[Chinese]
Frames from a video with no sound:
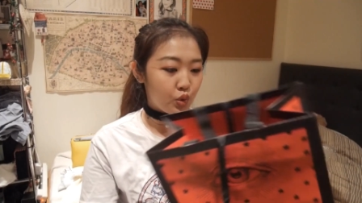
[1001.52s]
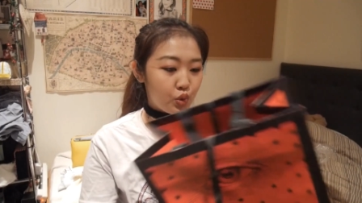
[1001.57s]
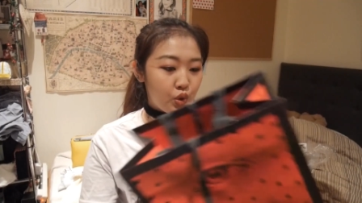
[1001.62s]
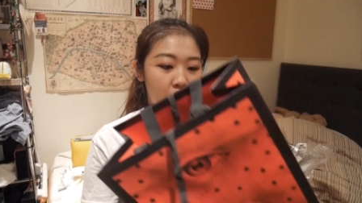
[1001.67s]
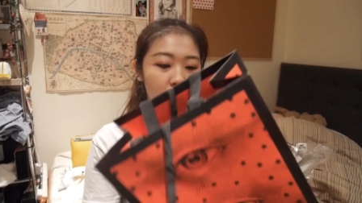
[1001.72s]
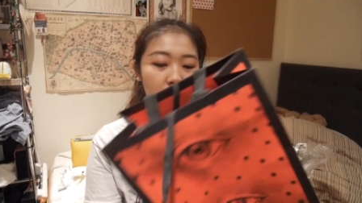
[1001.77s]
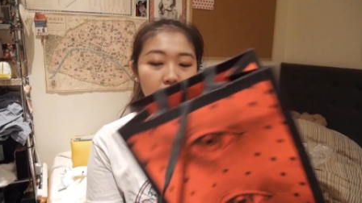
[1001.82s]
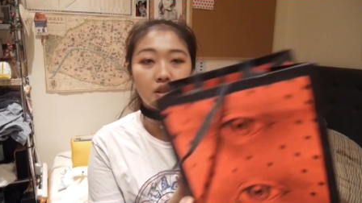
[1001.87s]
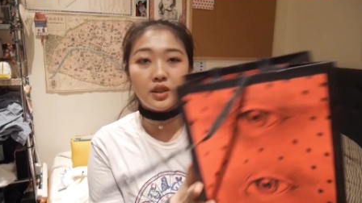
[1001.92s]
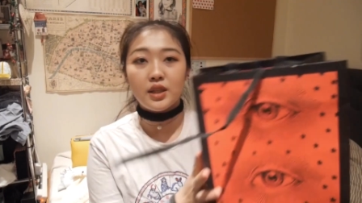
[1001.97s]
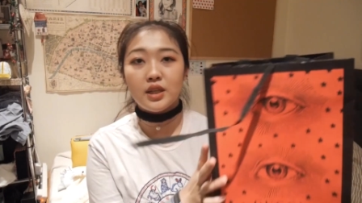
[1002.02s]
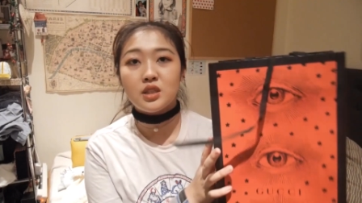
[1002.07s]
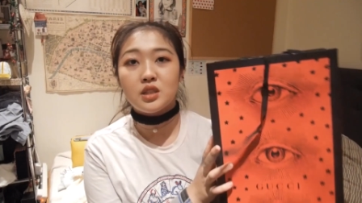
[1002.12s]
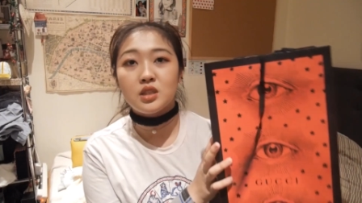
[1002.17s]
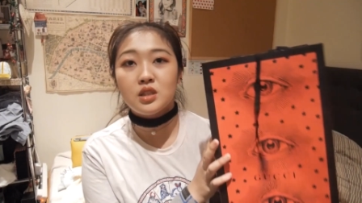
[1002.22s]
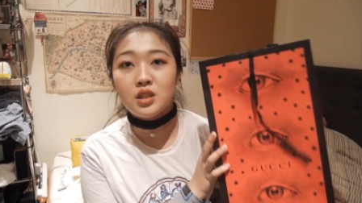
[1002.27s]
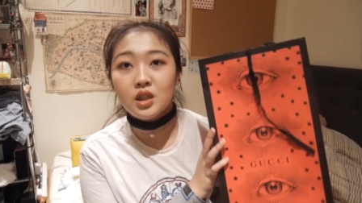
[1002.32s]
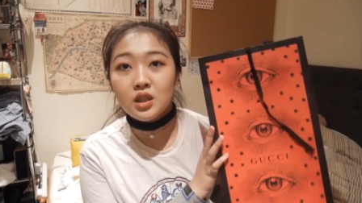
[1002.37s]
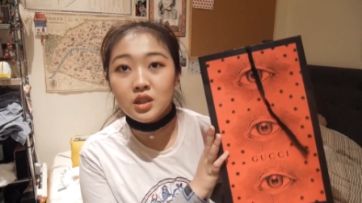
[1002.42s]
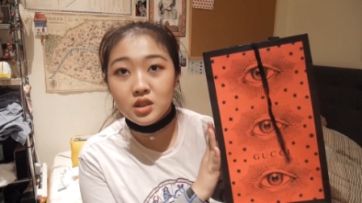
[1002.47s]
我觉得它这个袋
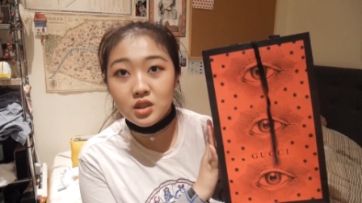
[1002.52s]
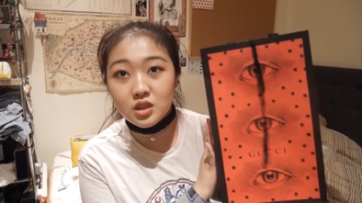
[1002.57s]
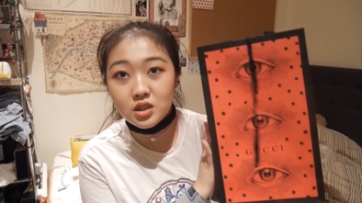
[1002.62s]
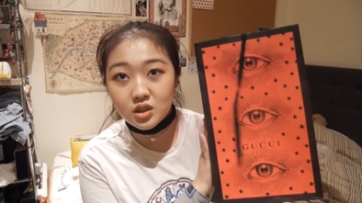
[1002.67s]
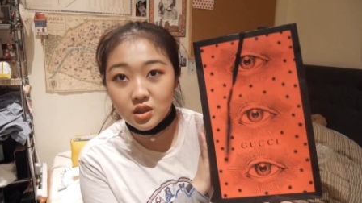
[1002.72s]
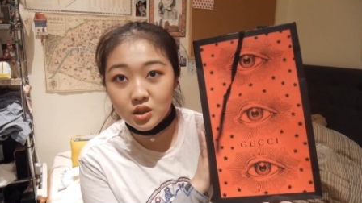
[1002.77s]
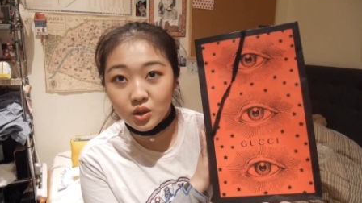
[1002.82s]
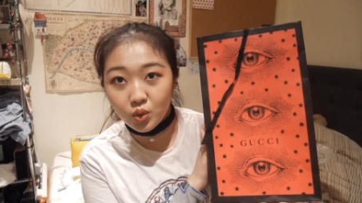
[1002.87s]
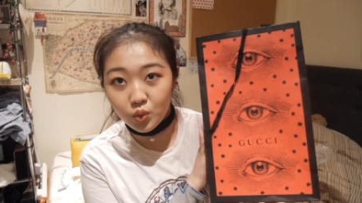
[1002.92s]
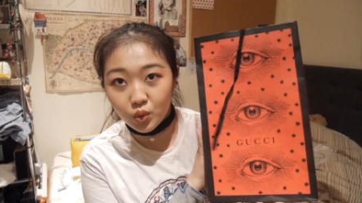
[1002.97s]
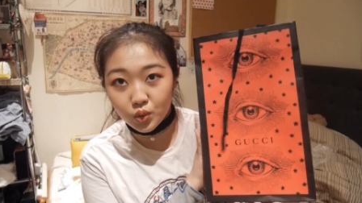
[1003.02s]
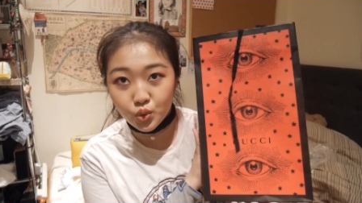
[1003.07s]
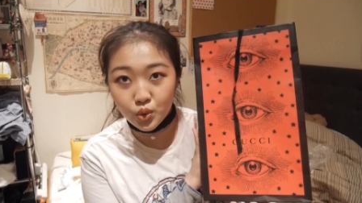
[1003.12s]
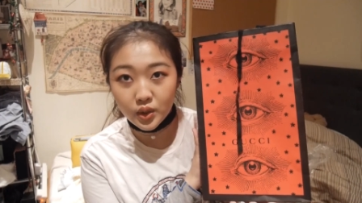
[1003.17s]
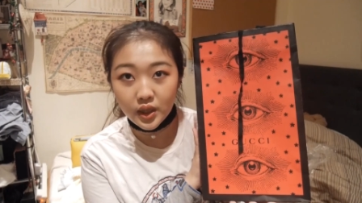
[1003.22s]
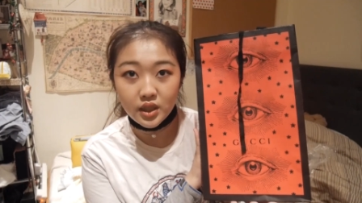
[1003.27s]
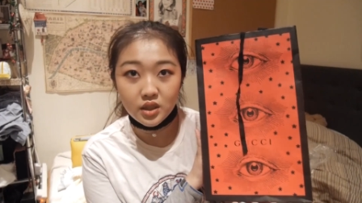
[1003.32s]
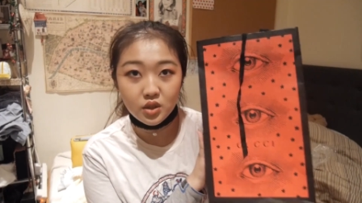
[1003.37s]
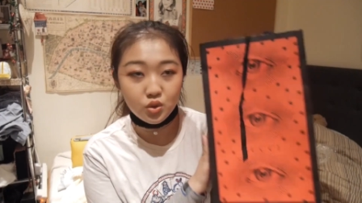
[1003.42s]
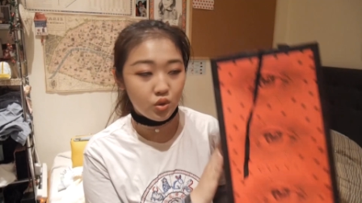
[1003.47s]
子真的很适合我，
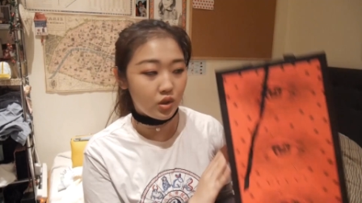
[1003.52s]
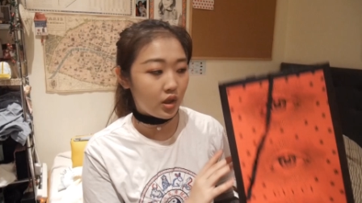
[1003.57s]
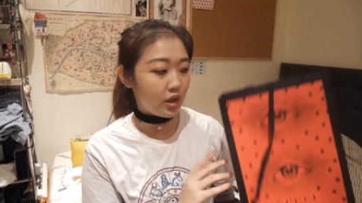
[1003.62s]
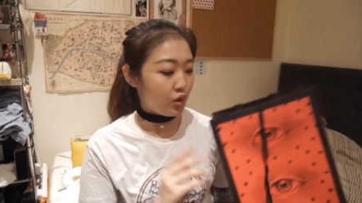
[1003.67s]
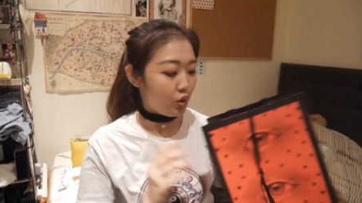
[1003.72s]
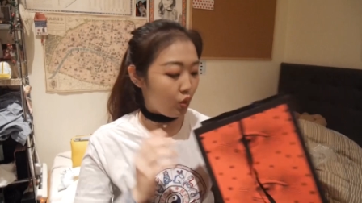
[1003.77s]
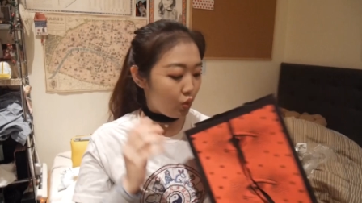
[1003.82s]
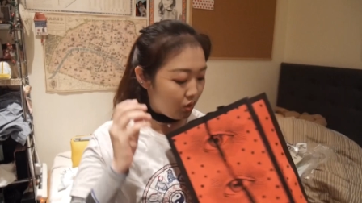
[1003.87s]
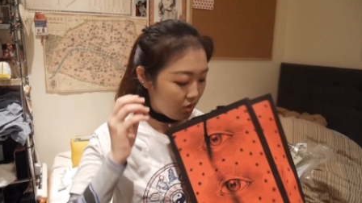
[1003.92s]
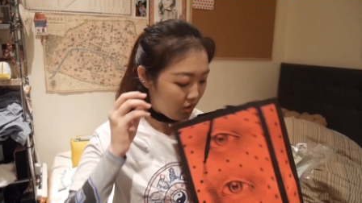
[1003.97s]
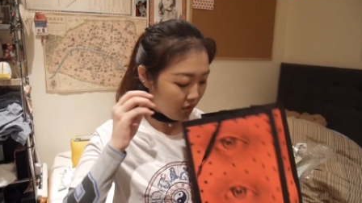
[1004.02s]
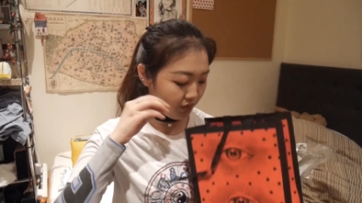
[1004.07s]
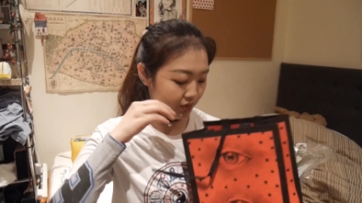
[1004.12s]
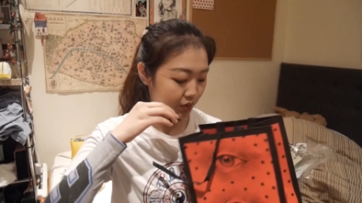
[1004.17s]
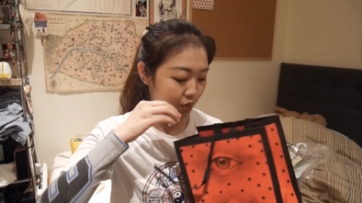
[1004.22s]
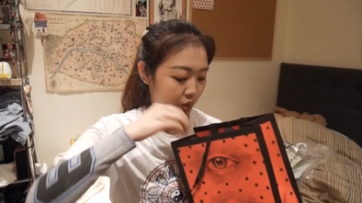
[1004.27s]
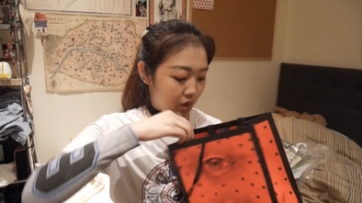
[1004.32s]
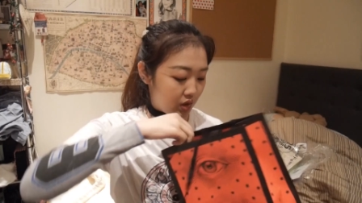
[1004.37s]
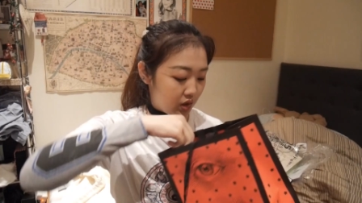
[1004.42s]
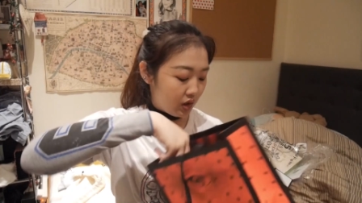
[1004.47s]
就看着就很有我的
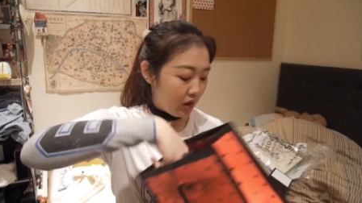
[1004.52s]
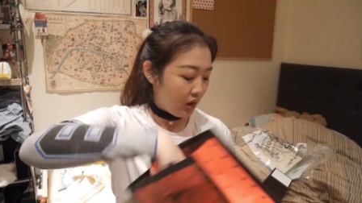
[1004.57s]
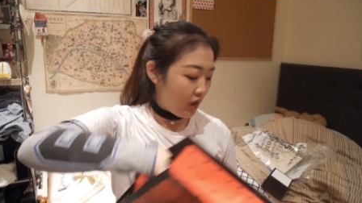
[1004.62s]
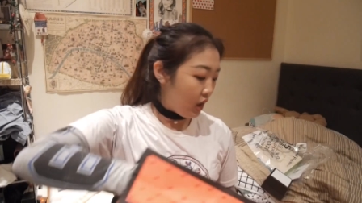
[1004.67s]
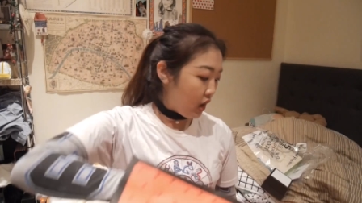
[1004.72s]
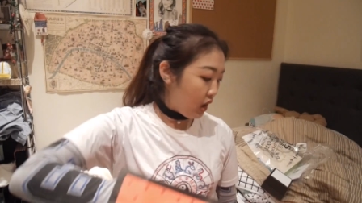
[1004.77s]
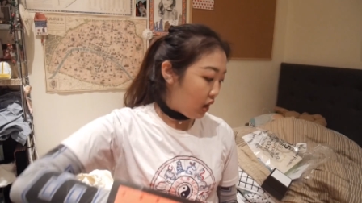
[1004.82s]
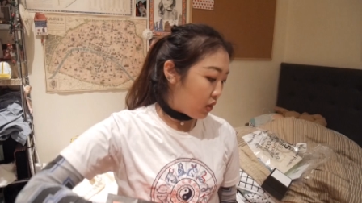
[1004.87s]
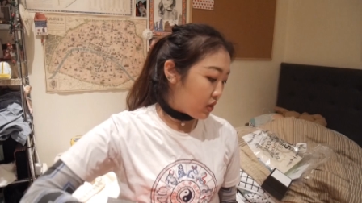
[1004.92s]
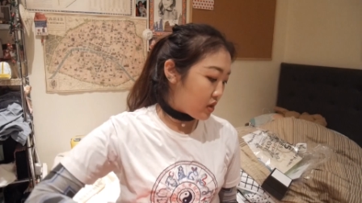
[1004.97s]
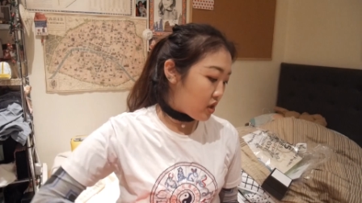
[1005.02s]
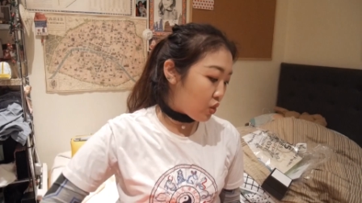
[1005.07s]
风格。